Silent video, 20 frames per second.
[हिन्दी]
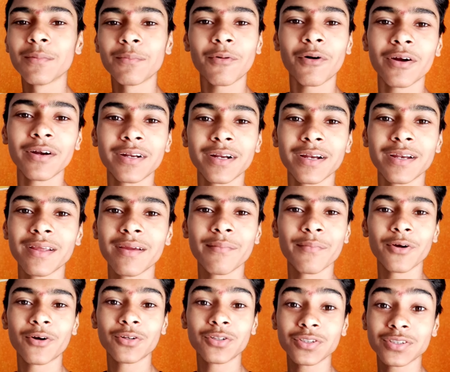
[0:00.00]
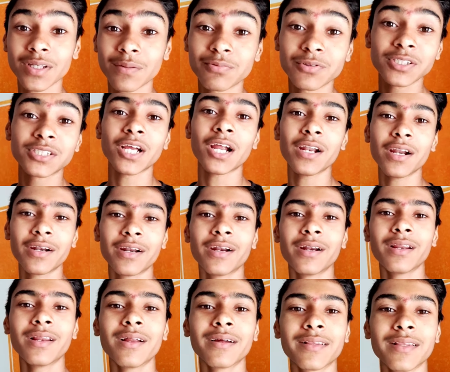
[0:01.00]
बहुत ठंडी है मेरे को तो सबसे ज़्यादा
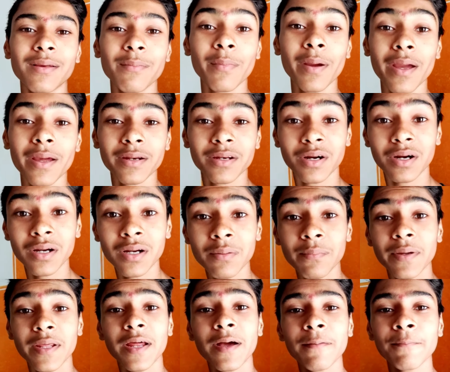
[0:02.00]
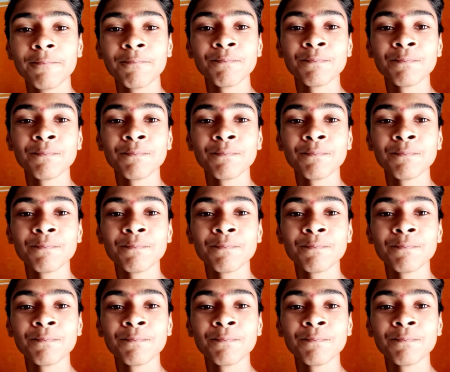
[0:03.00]
ठंडी लगती है मैं ठंड मेरा